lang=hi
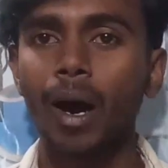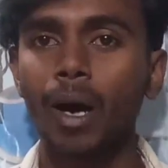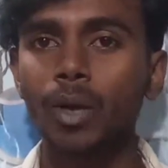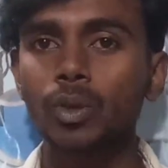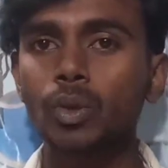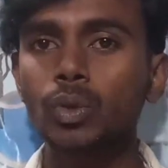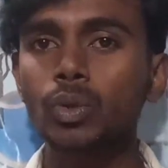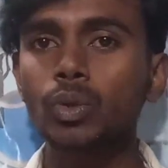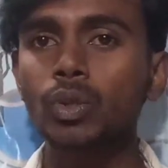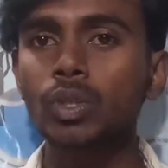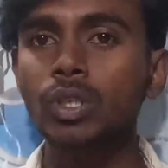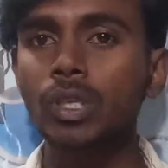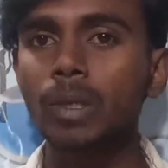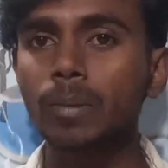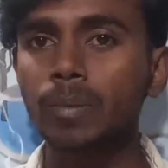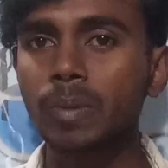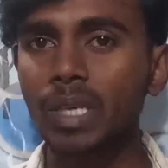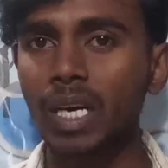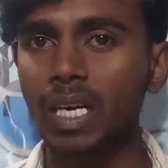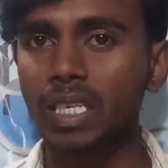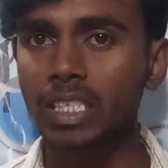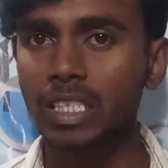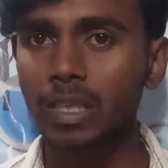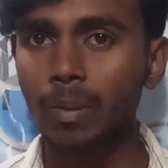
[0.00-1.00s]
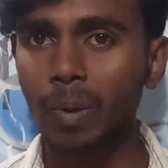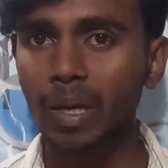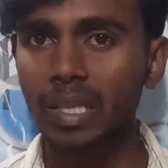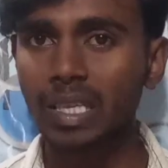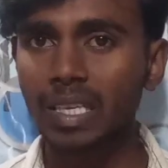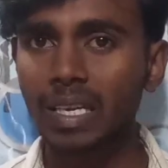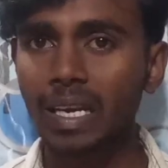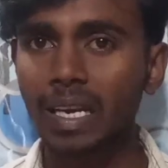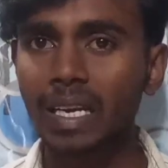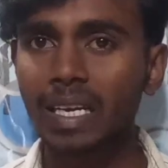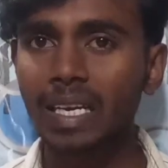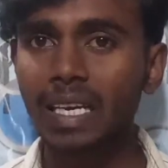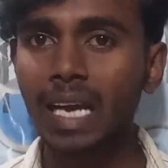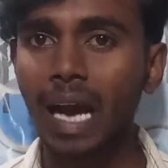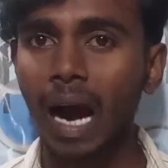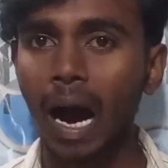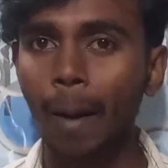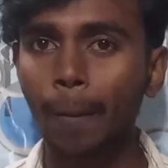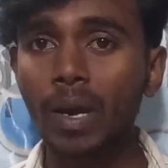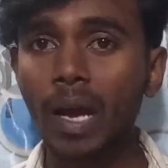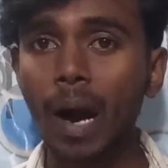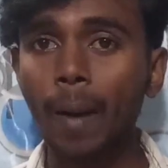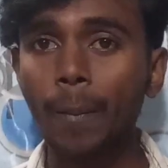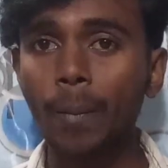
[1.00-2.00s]
और दोस्तों सबसे अच्छी बात यह है कि
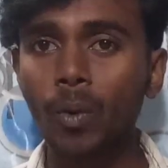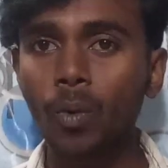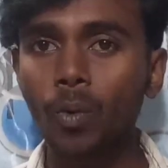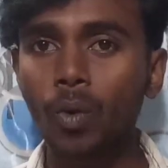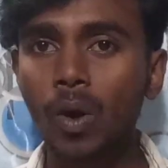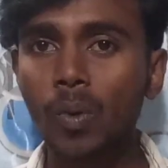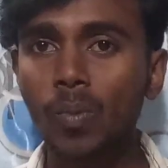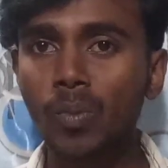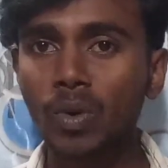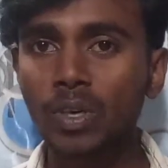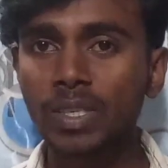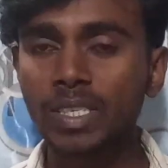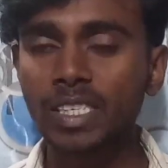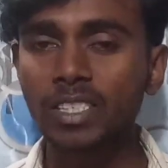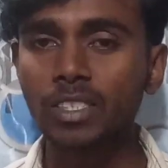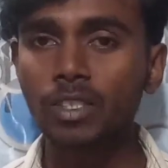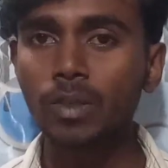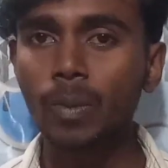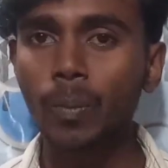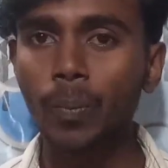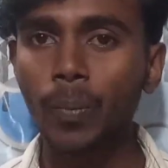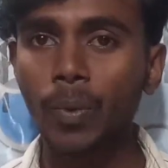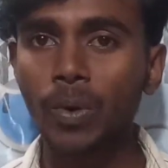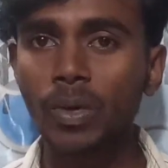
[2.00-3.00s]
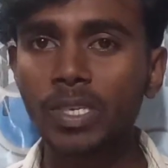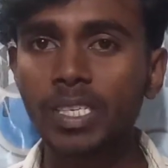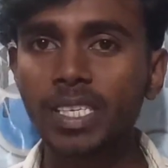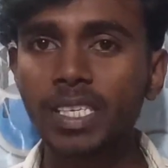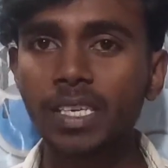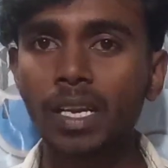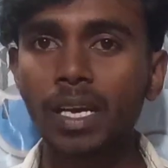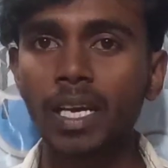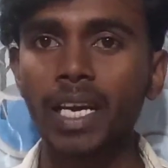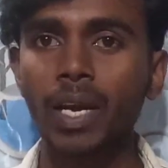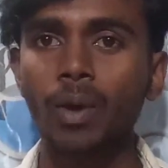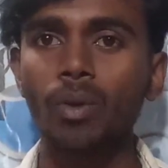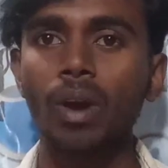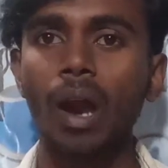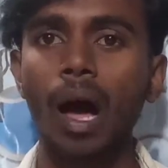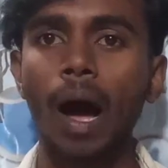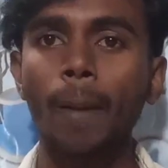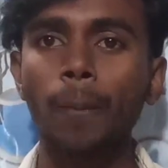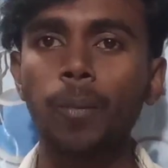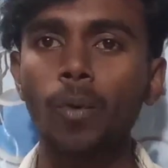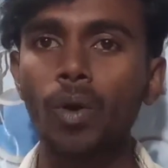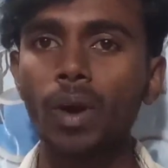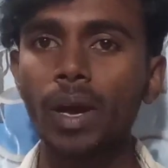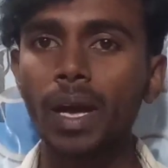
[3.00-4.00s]
आप यहाँ पर कोई मोनिटेशन पॉलिसी नहीं केवल
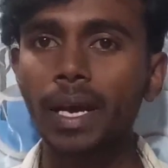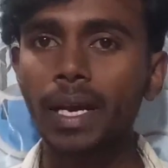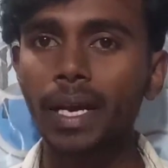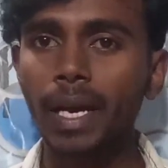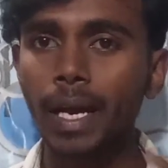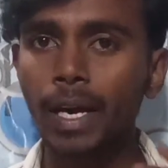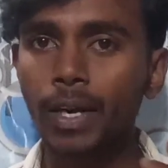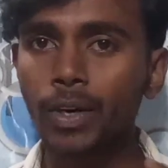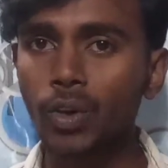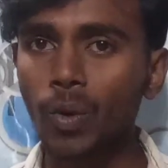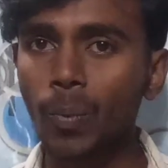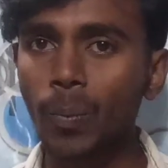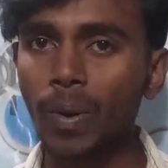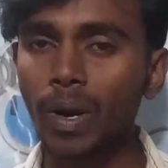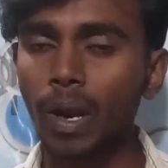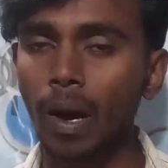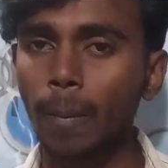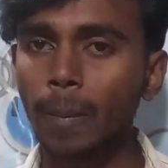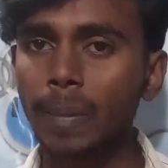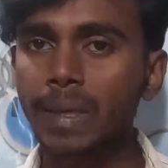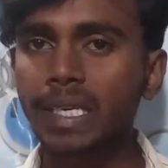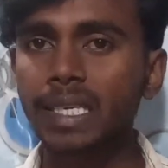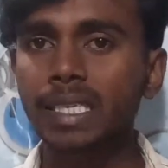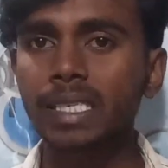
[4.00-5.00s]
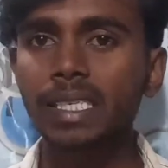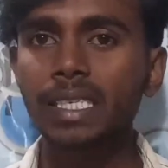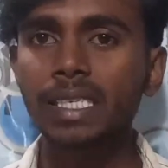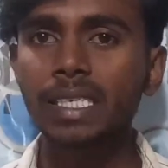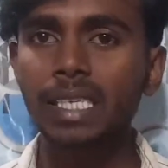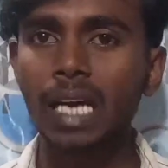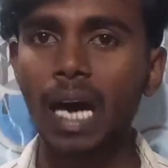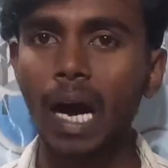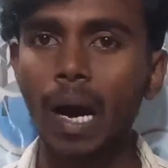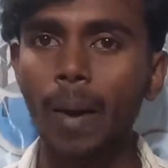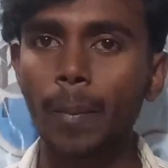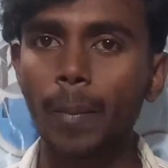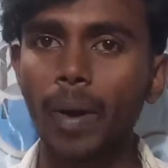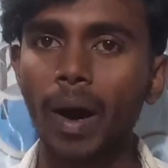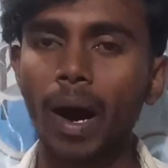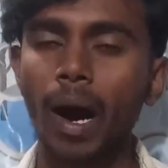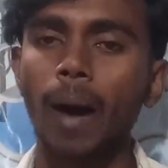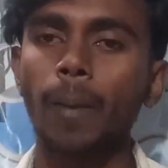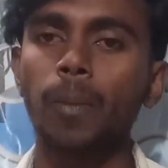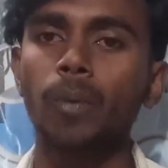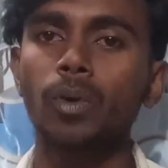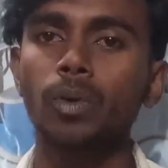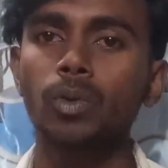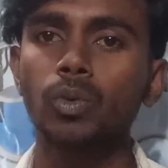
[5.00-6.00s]
आपको एक ए टू प्ले अप्लीकेशन है जहाँ पर
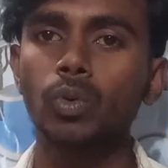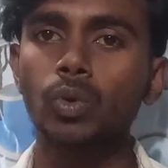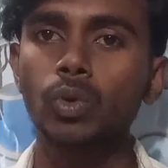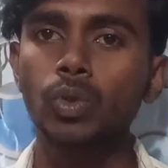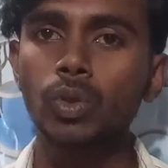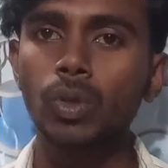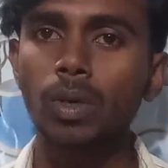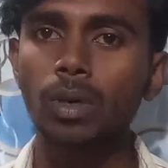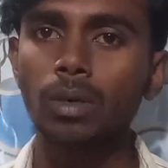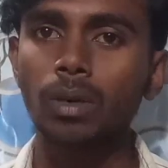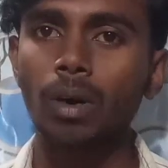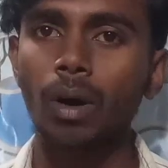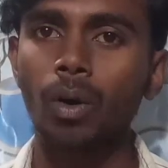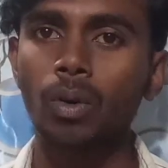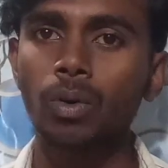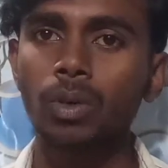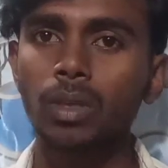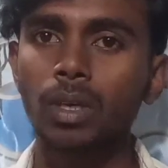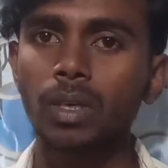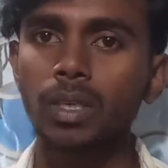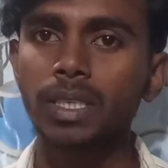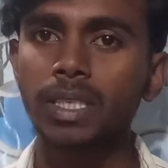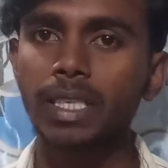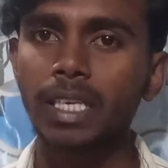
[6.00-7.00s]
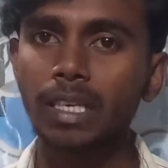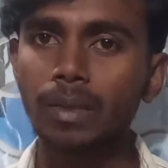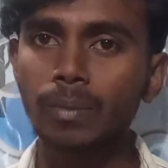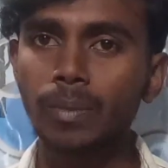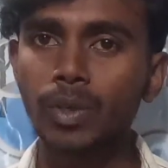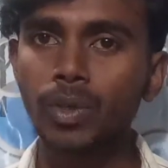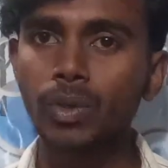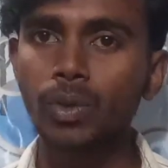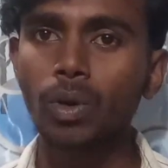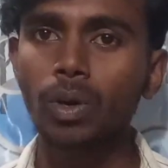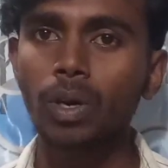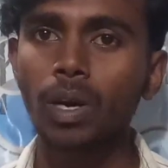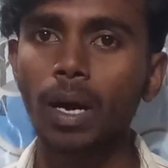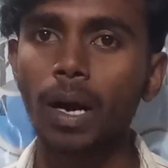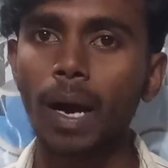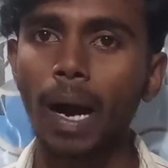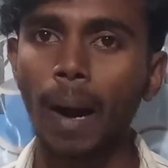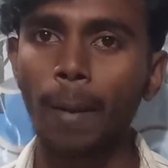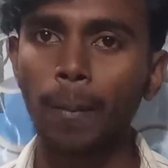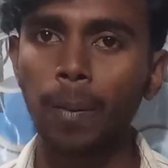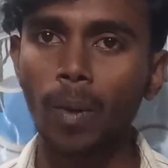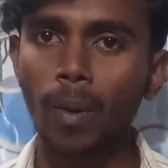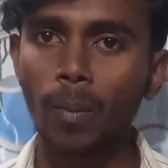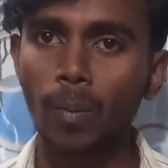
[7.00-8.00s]
आपको 200 और टेन वीडियो का
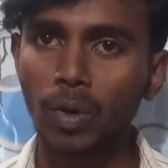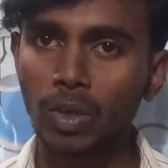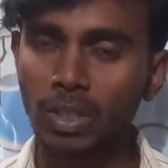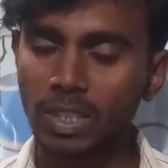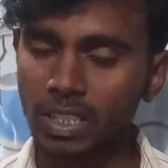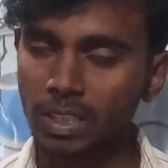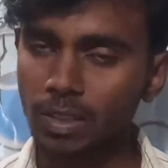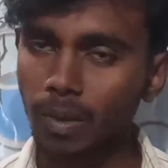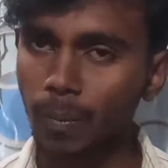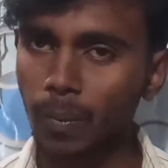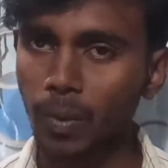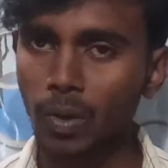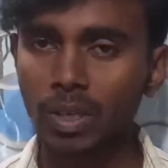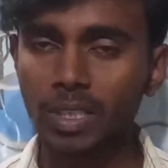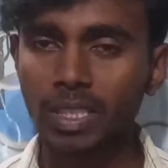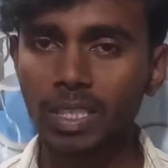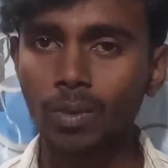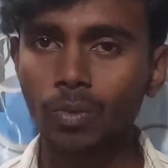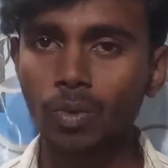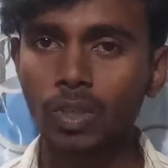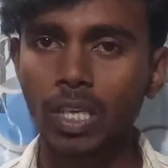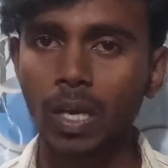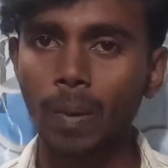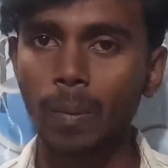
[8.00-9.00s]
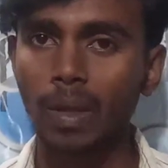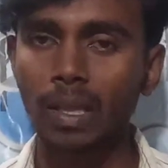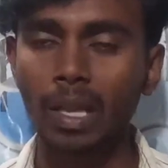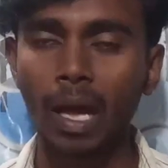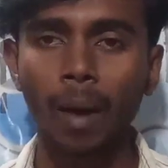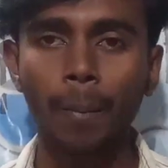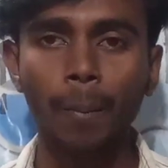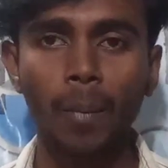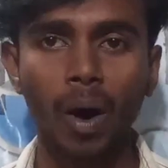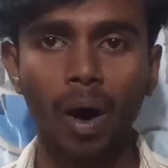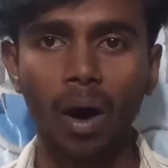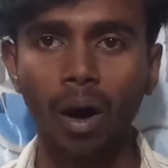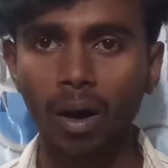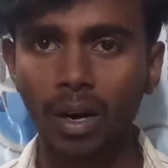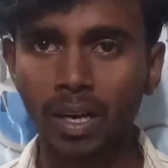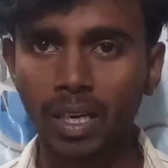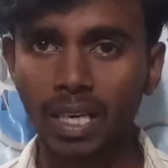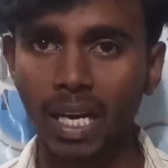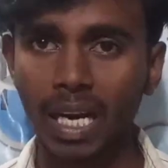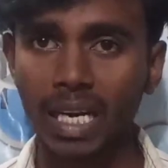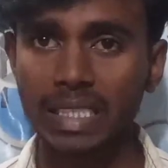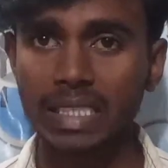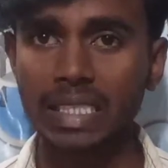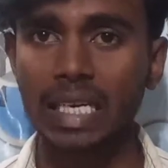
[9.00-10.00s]
आपको मोनिटेशन पॉलिसी उसके बाद आप
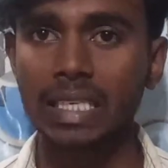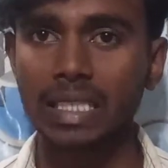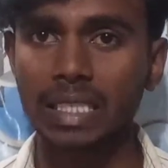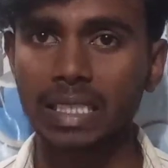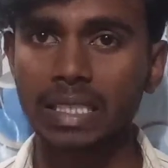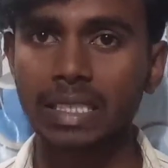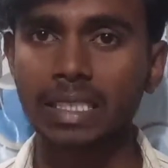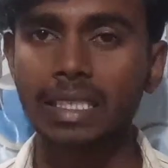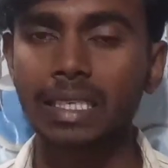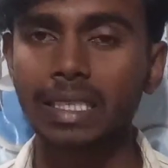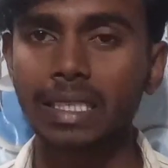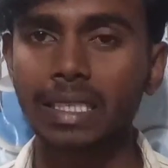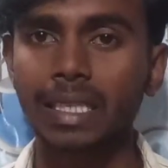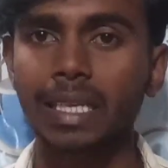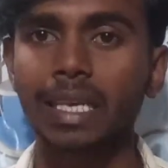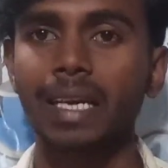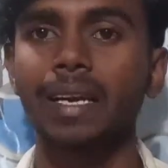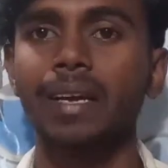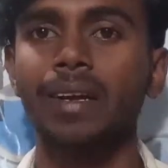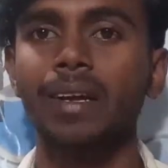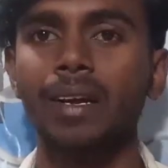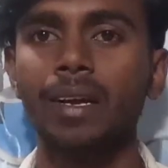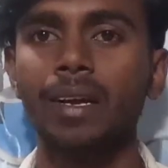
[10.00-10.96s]
अर्निंग स्टार्ट कर सकते हैं